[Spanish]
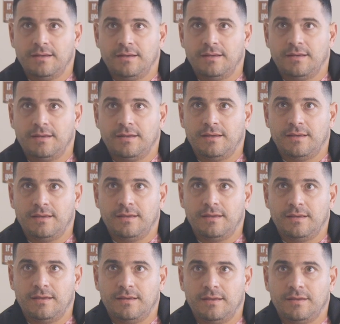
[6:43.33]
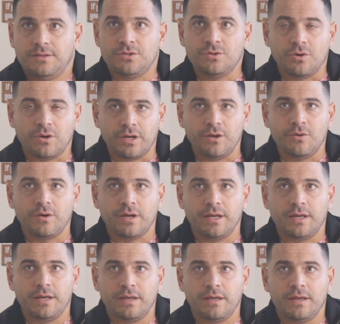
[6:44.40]
Eh, yo creo
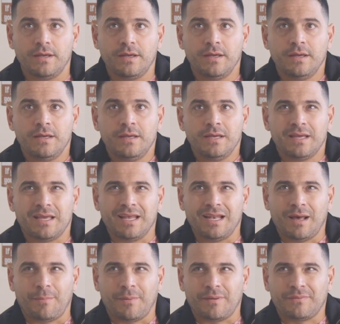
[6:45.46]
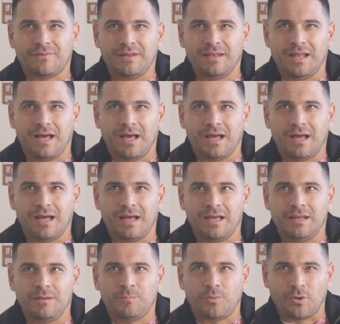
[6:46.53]
que,
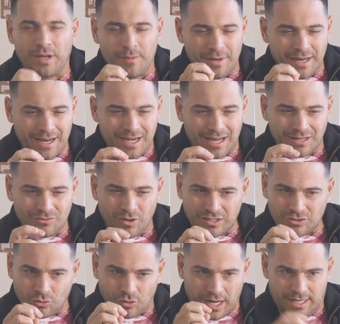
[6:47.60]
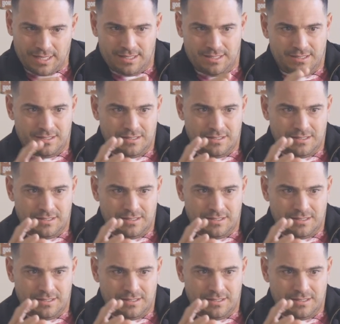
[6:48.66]
el problema en el caso actoral